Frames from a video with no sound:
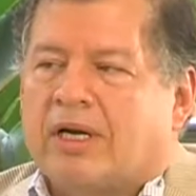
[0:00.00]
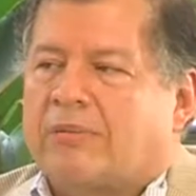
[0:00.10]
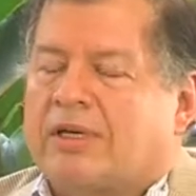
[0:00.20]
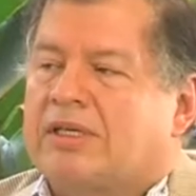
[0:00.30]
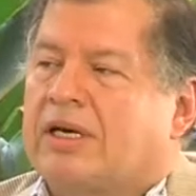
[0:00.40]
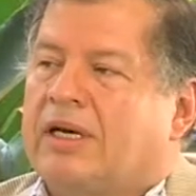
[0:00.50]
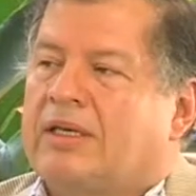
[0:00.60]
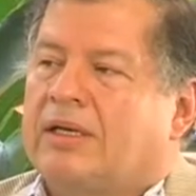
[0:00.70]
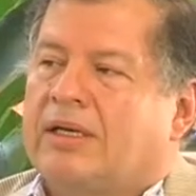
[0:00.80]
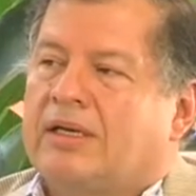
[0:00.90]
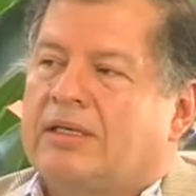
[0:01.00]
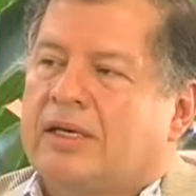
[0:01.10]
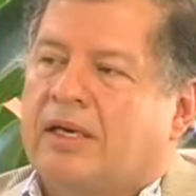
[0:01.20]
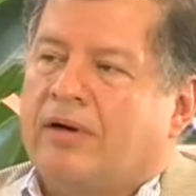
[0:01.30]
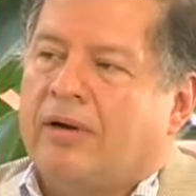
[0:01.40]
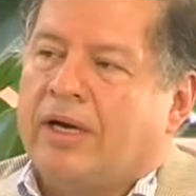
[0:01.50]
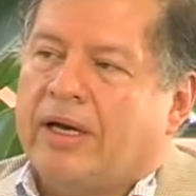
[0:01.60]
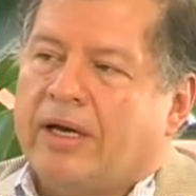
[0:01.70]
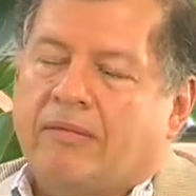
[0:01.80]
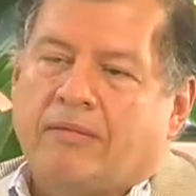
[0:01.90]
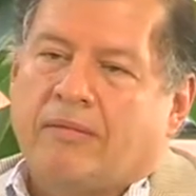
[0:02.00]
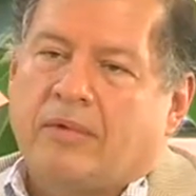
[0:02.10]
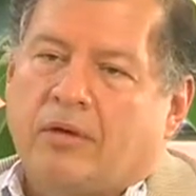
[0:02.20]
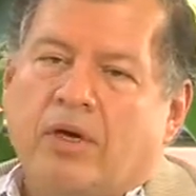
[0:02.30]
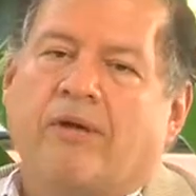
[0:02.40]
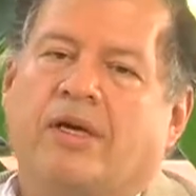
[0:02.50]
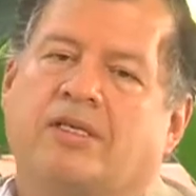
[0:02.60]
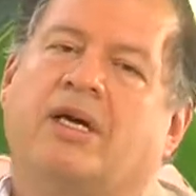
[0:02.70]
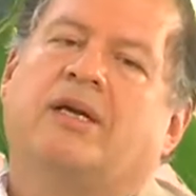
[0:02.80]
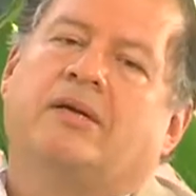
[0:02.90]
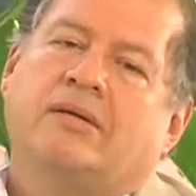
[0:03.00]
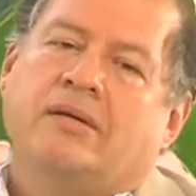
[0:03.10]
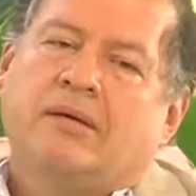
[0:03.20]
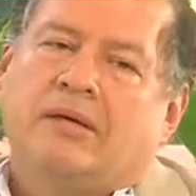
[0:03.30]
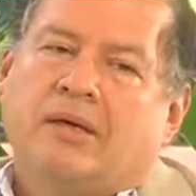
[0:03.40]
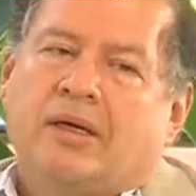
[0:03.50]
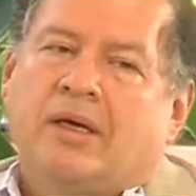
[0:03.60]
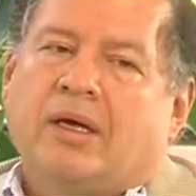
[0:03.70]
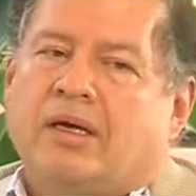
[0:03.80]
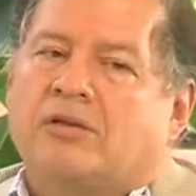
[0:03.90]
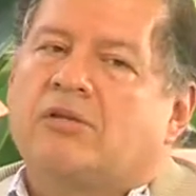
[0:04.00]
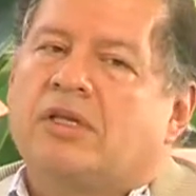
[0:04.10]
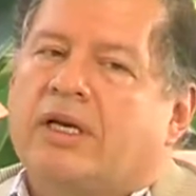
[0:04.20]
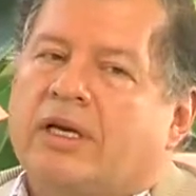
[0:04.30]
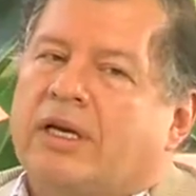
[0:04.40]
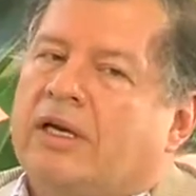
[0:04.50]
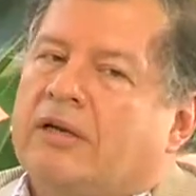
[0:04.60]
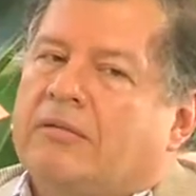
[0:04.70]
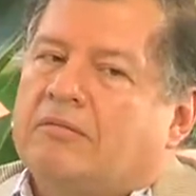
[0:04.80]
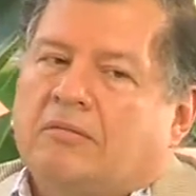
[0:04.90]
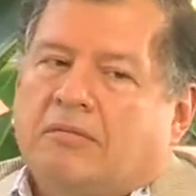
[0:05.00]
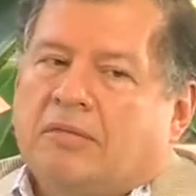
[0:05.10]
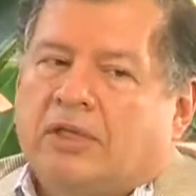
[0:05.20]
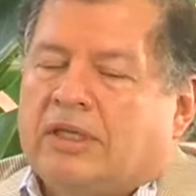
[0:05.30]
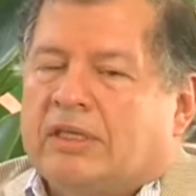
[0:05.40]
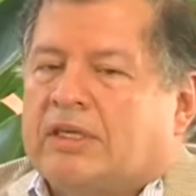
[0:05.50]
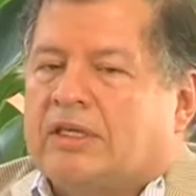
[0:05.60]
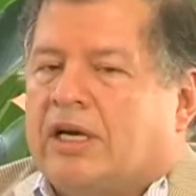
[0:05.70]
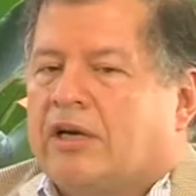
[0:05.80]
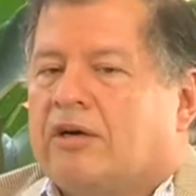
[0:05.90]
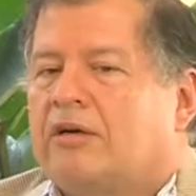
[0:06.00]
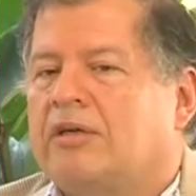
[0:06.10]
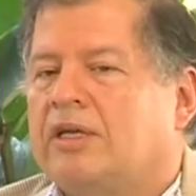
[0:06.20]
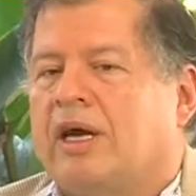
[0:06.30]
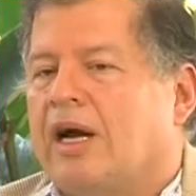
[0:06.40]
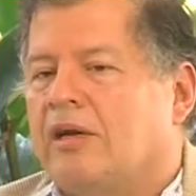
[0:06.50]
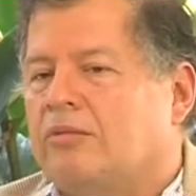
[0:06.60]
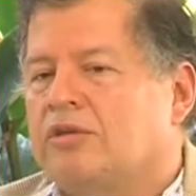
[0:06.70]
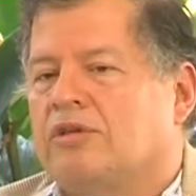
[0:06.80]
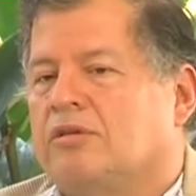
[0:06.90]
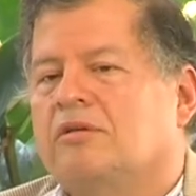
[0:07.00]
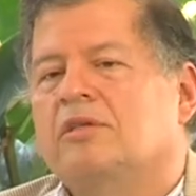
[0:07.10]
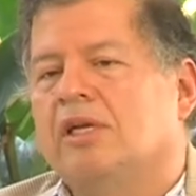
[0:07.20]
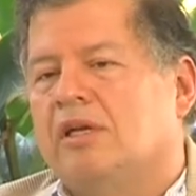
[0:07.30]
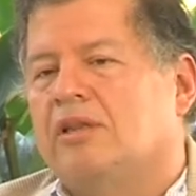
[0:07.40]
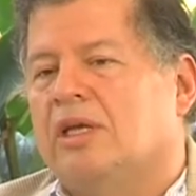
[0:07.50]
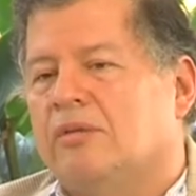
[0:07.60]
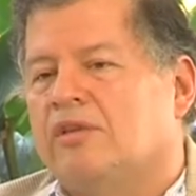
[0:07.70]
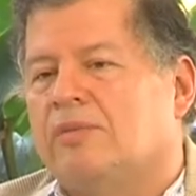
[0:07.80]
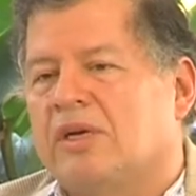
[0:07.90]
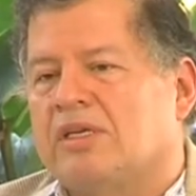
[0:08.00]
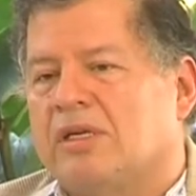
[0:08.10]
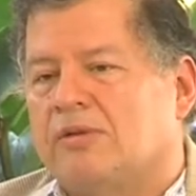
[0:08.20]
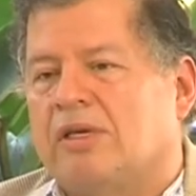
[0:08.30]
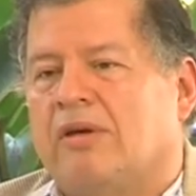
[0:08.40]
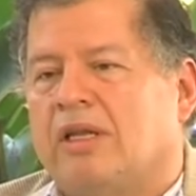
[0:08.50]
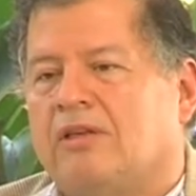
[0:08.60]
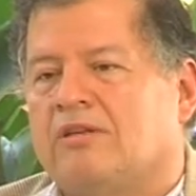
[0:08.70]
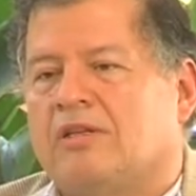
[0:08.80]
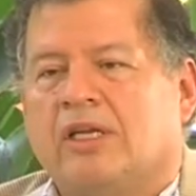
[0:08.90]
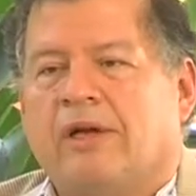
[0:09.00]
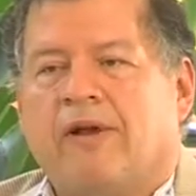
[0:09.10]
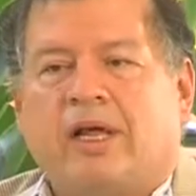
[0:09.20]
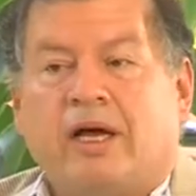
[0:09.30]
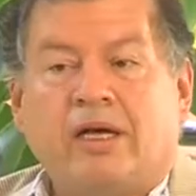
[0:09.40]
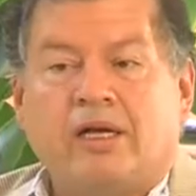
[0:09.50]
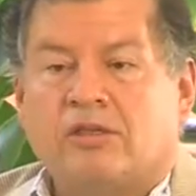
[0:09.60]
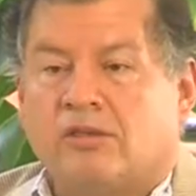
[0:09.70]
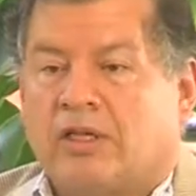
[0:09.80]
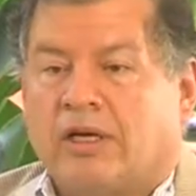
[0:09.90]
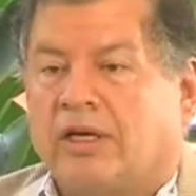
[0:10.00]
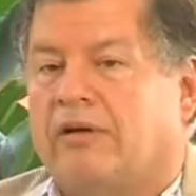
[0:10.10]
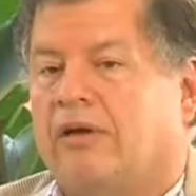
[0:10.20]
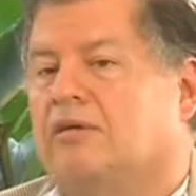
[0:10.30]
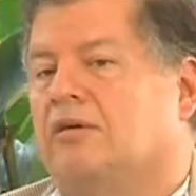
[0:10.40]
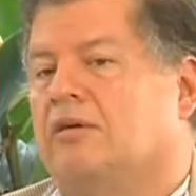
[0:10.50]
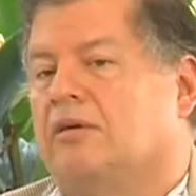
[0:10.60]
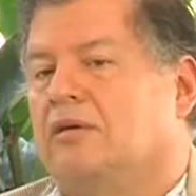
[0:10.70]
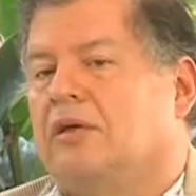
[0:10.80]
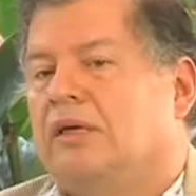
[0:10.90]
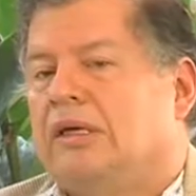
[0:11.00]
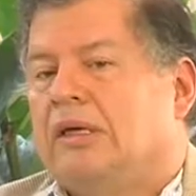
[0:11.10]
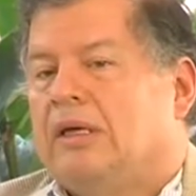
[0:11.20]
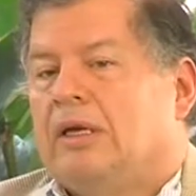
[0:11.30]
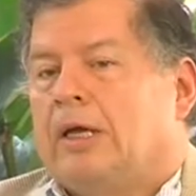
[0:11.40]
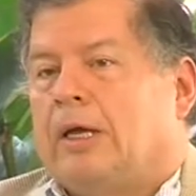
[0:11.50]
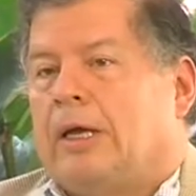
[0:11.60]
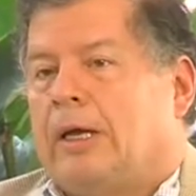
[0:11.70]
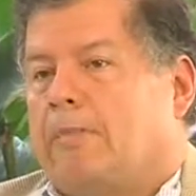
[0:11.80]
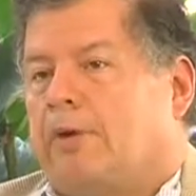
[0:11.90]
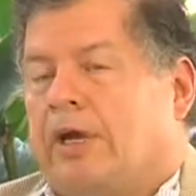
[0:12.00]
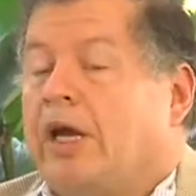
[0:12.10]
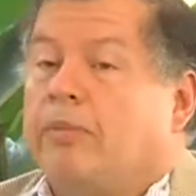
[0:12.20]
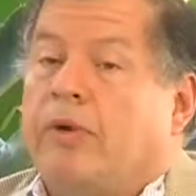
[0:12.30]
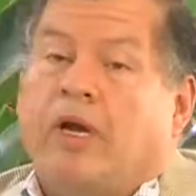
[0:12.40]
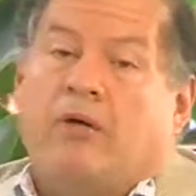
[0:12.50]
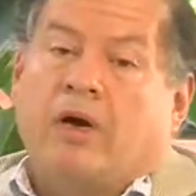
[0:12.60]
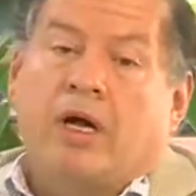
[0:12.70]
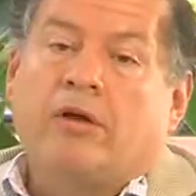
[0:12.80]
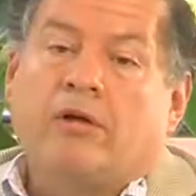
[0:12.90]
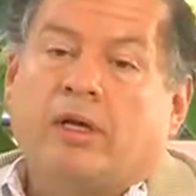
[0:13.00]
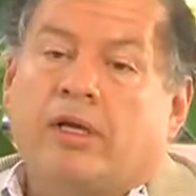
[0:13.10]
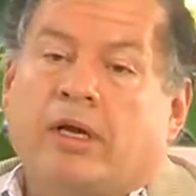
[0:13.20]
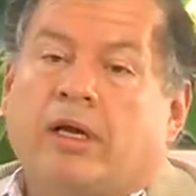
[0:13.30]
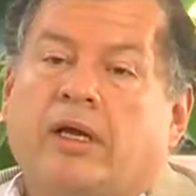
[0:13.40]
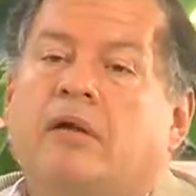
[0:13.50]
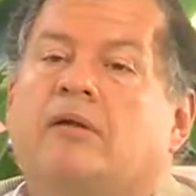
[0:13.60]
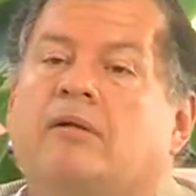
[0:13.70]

capacidad de tener ese lenguaje universal. Y resulta que no es necesario indagarlo mucho. Sí lo tenemos porque estamos hablando de sostenibilidad y eso tiene que ver con todo. Eh, por ejemplo, el abogado encuentra ahí